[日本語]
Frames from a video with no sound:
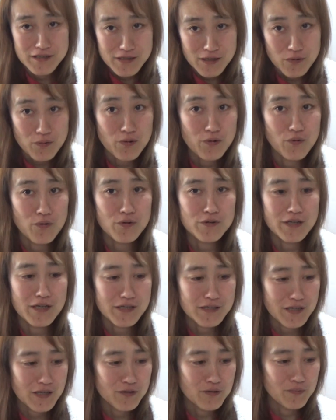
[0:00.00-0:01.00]
してこれお答
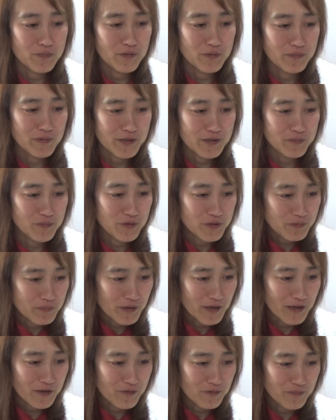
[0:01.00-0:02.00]
えしたいと思いますもうし
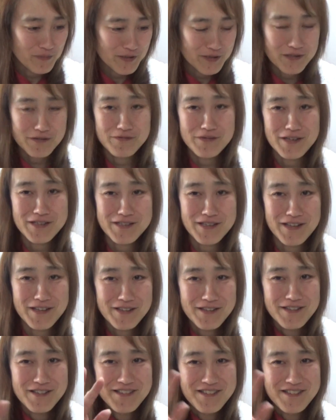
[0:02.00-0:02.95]
ばらくお待ちください